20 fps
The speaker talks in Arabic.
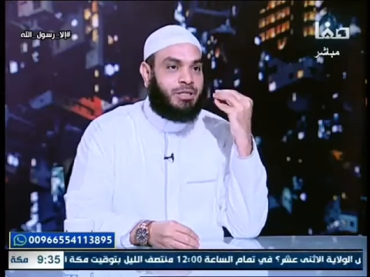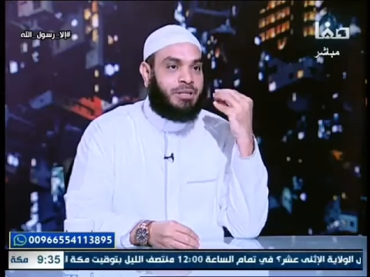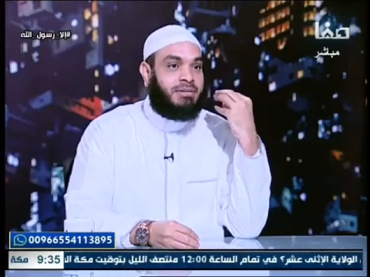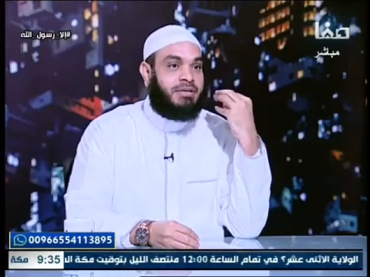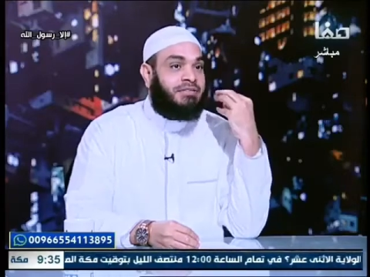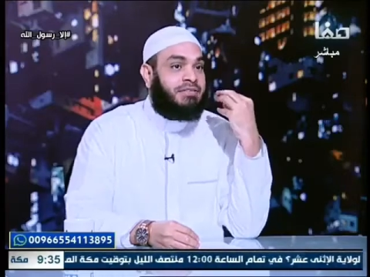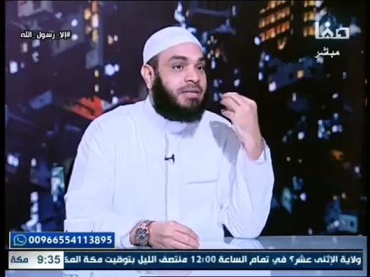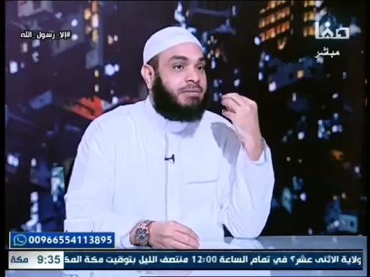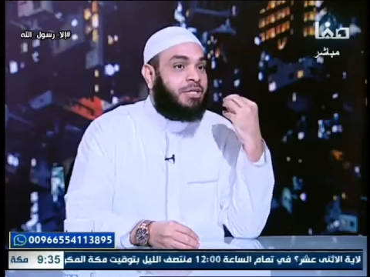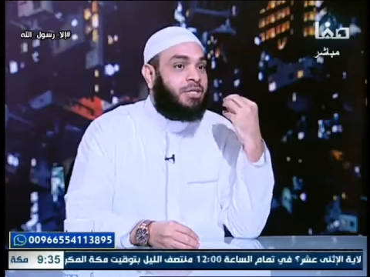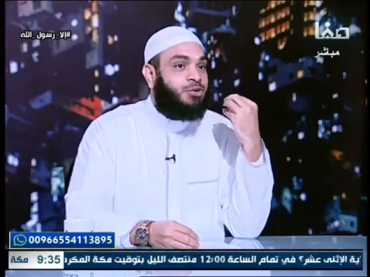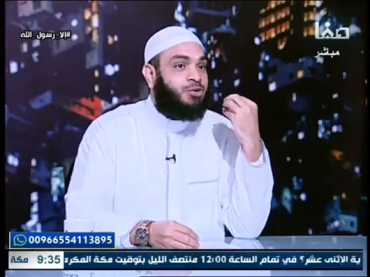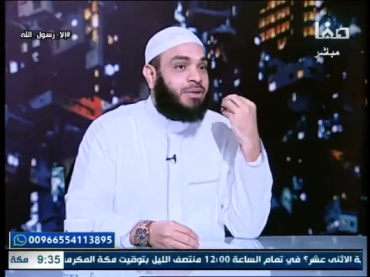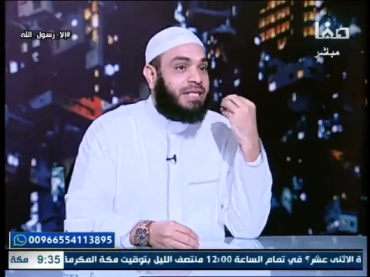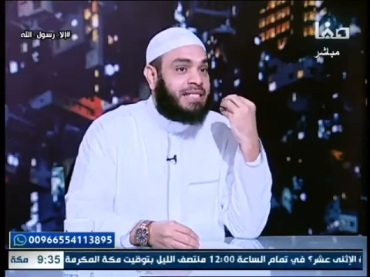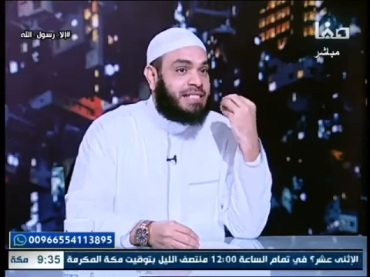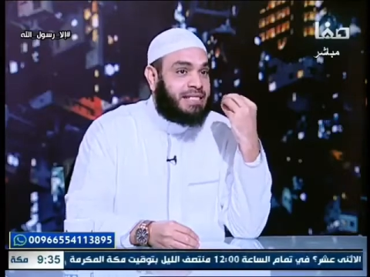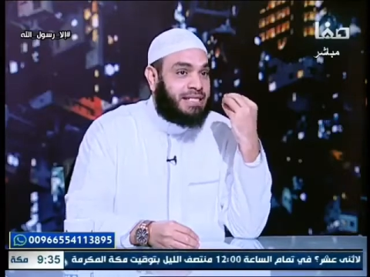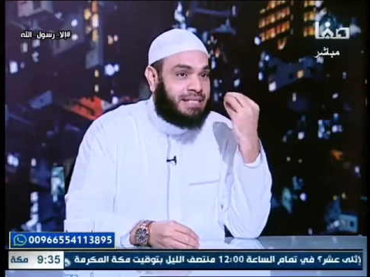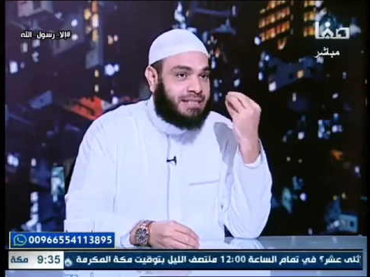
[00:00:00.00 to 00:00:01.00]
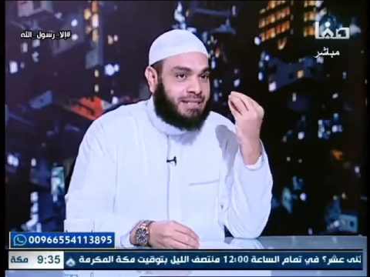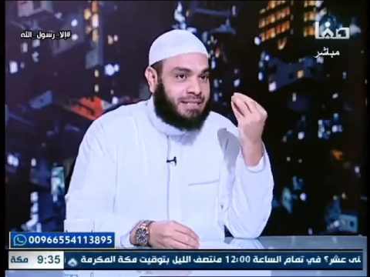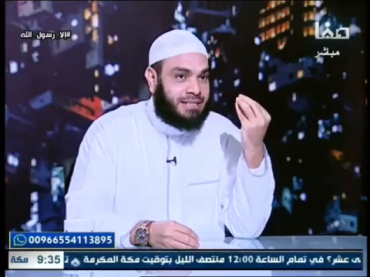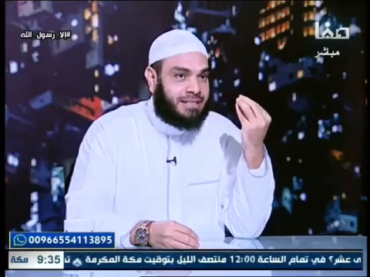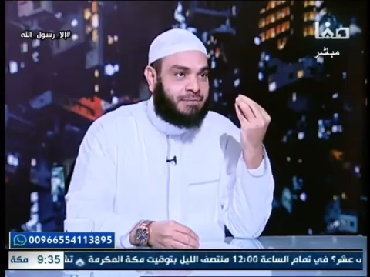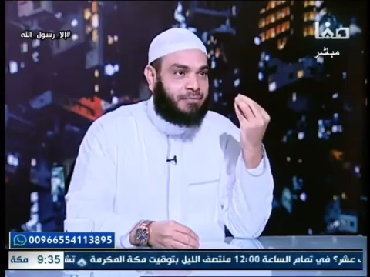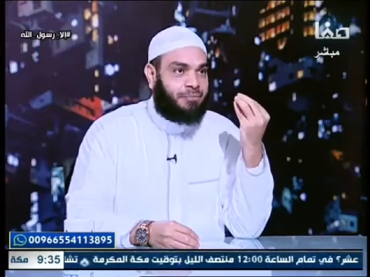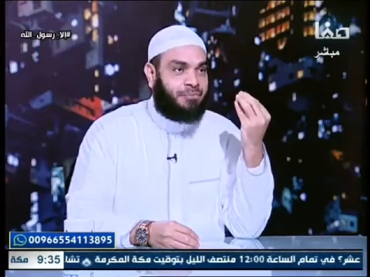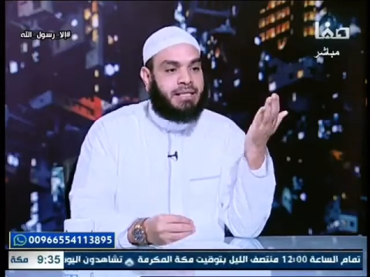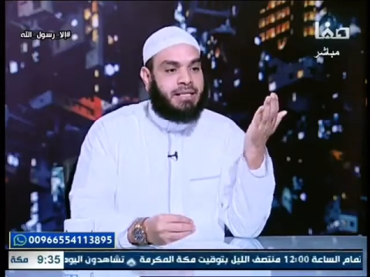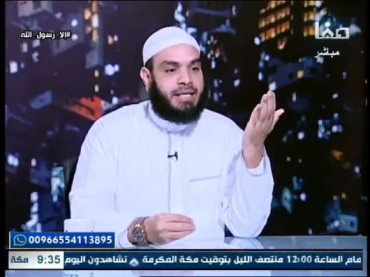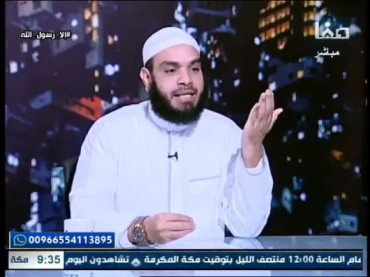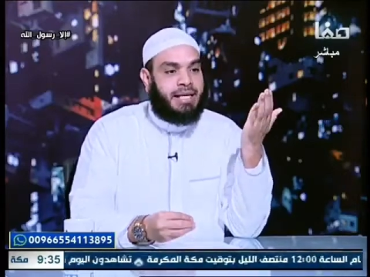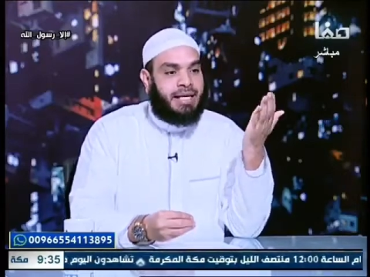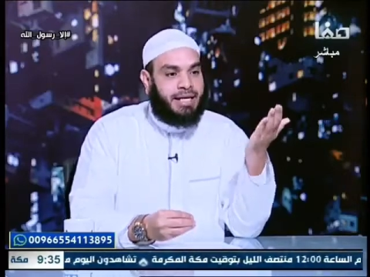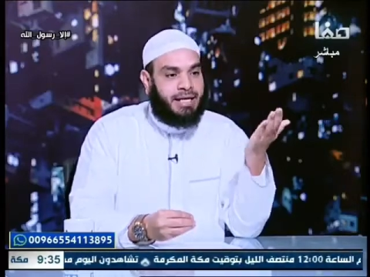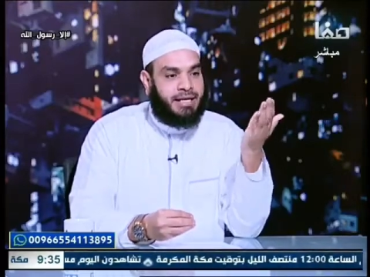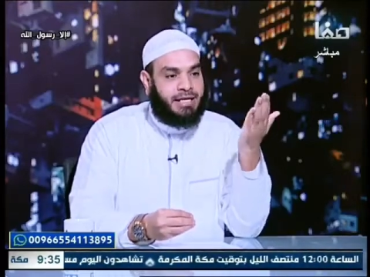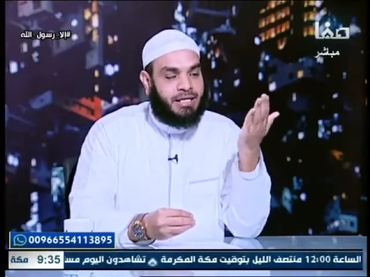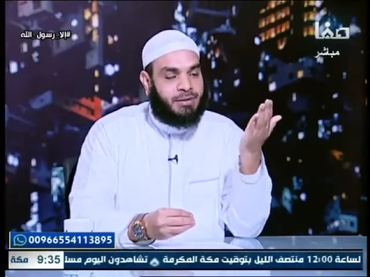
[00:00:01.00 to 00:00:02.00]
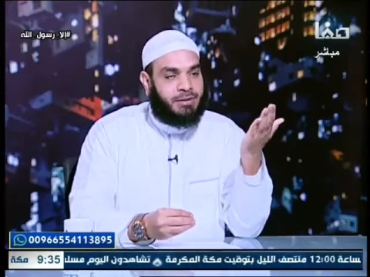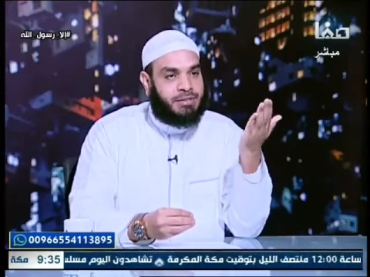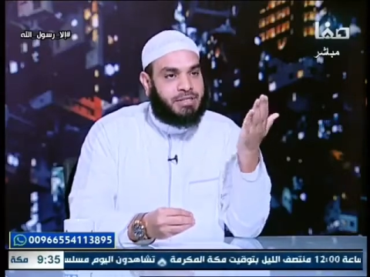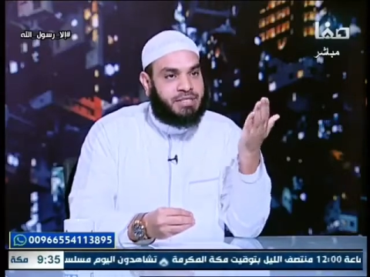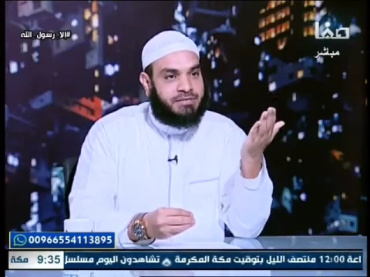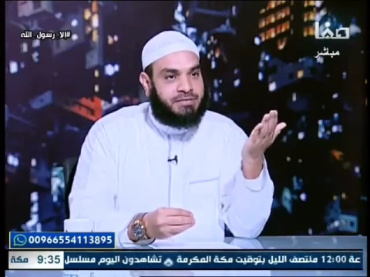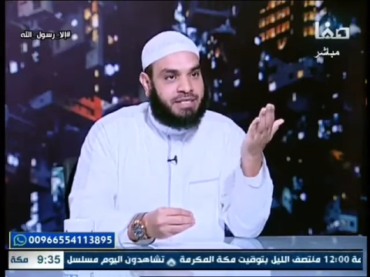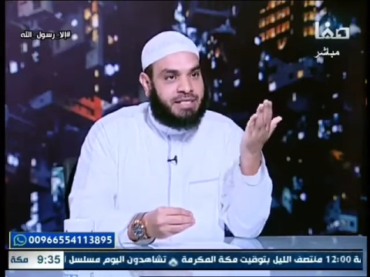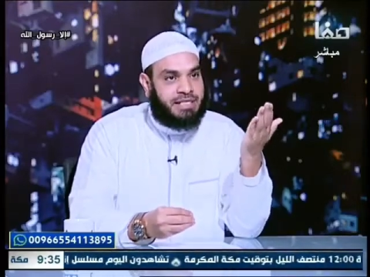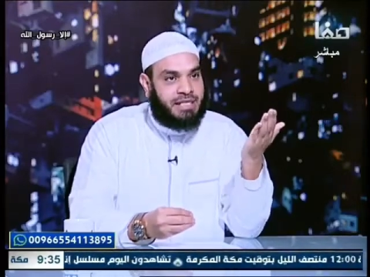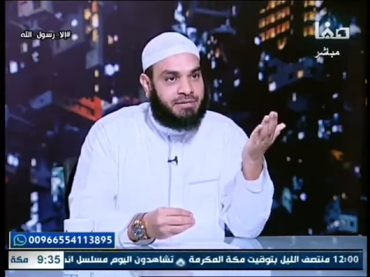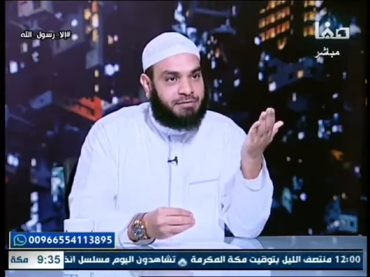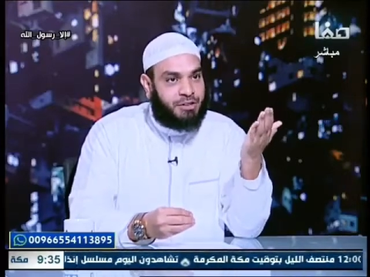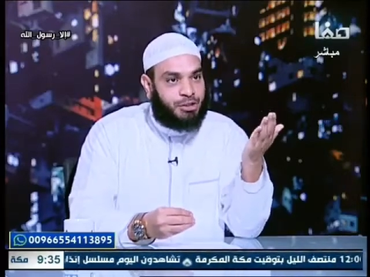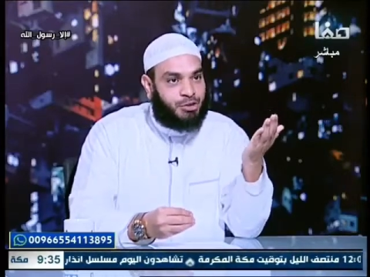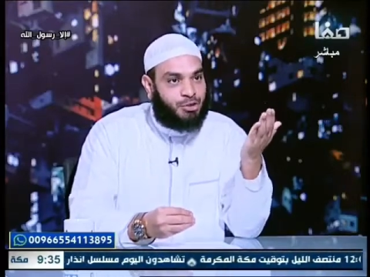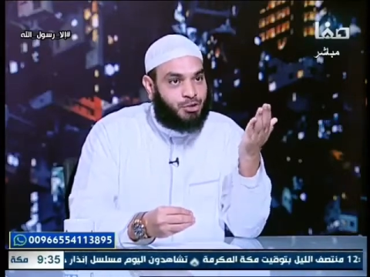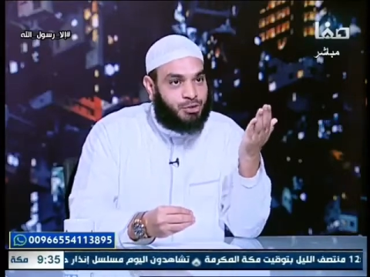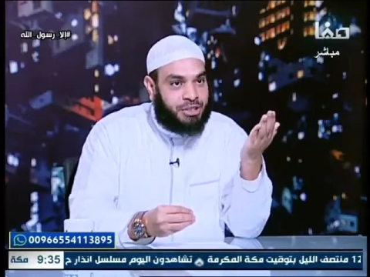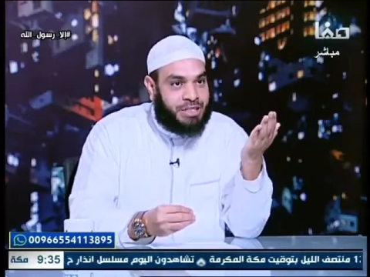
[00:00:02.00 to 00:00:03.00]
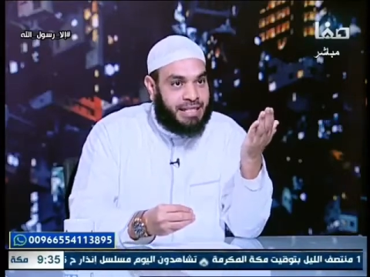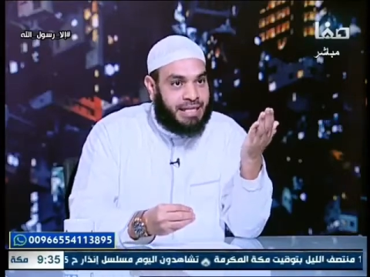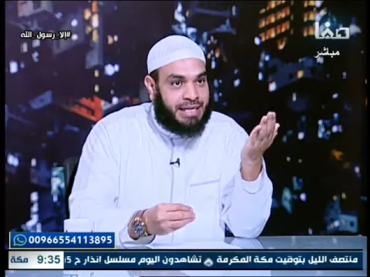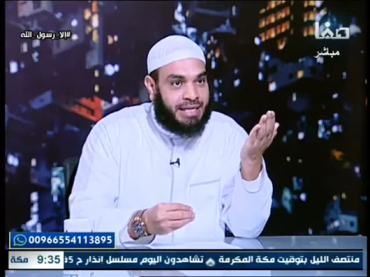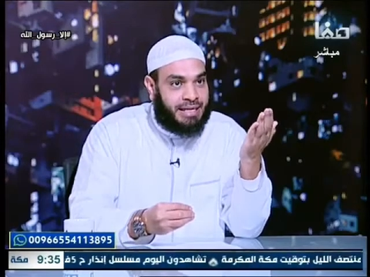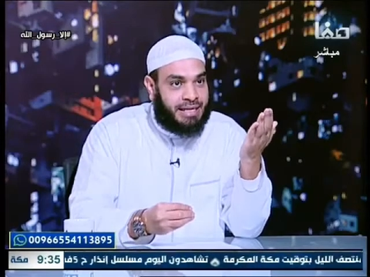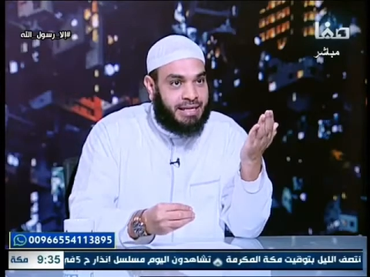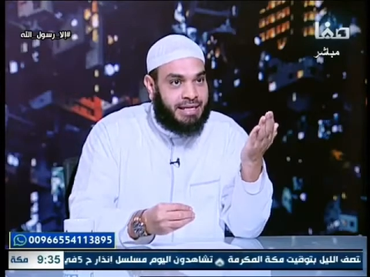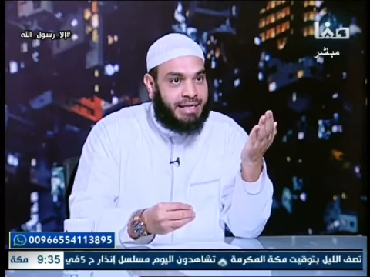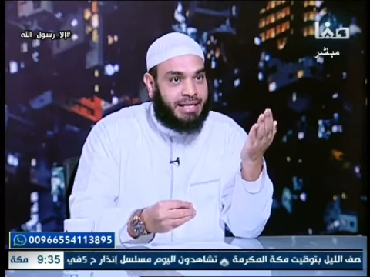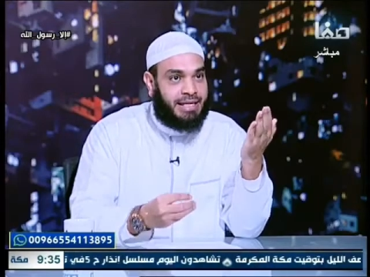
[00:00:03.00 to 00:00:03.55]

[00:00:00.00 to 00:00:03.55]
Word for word: ونبقى فاهمين كويس جدا ان احنا وظيفتنا في الدنيا